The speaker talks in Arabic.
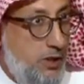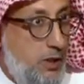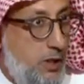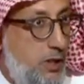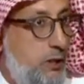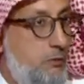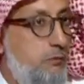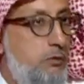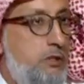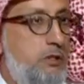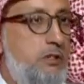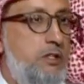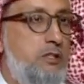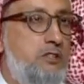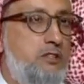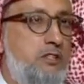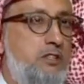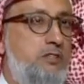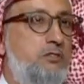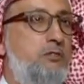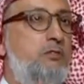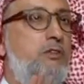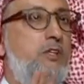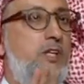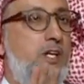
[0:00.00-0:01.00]
لك ممكن
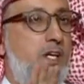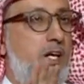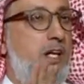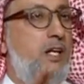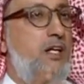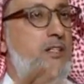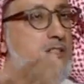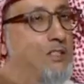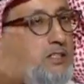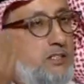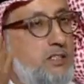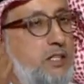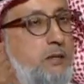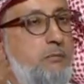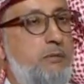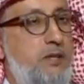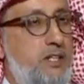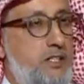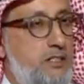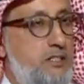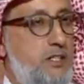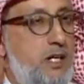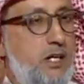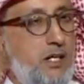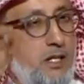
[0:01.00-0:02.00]
تسكت تقول لي خلاص اجل
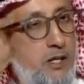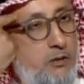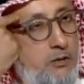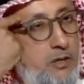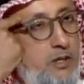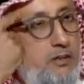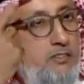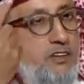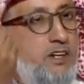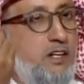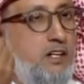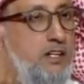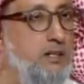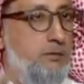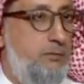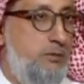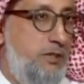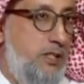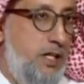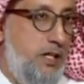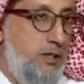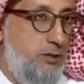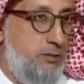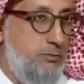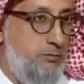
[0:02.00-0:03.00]
برجع انا وانا افكر
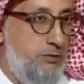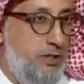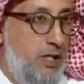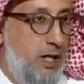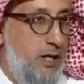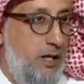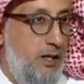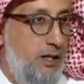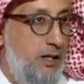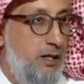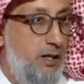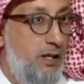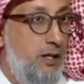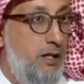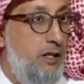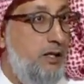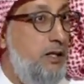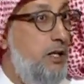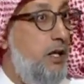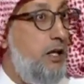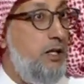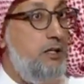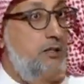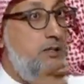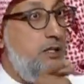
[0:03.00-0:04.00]
بدالكم صح
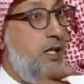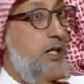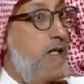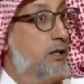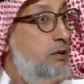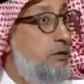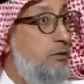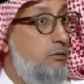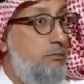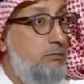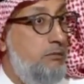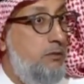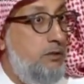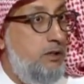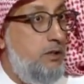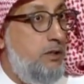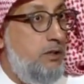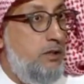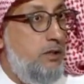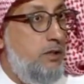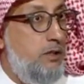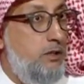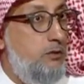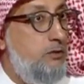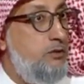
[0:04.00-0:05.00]
لا اسالهم
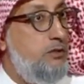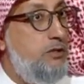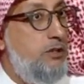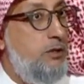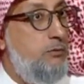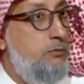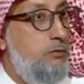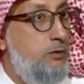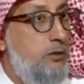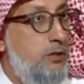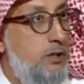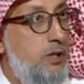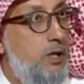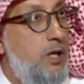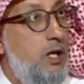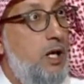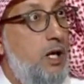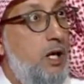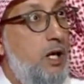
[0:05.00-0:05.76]
وش تبون؟